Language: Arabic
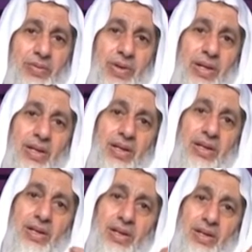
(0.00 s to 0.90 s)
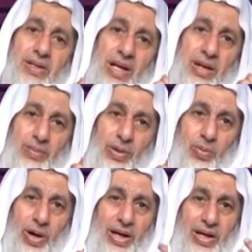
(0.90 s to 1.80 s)
فالكلب
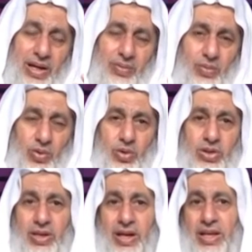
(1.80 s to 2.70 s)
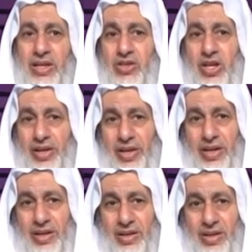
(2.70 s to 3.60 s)
المعلم أطلق عليه
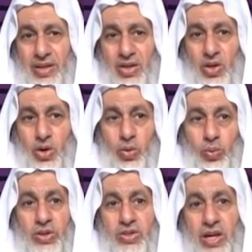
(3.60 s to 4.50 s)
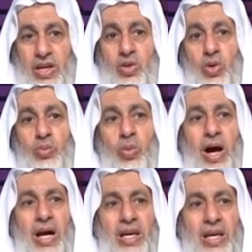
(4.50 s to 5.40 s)
جارح والصقر
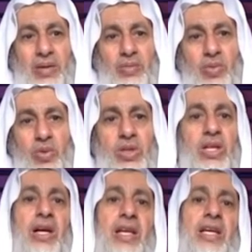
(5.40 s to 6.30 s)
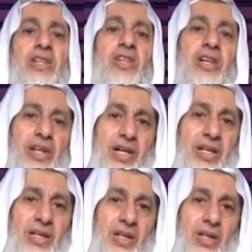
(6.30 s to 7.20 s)
المعلم أطلق عليه
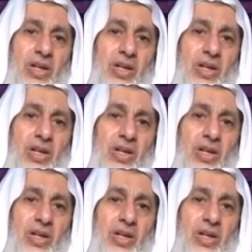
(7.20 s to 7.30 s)
جارح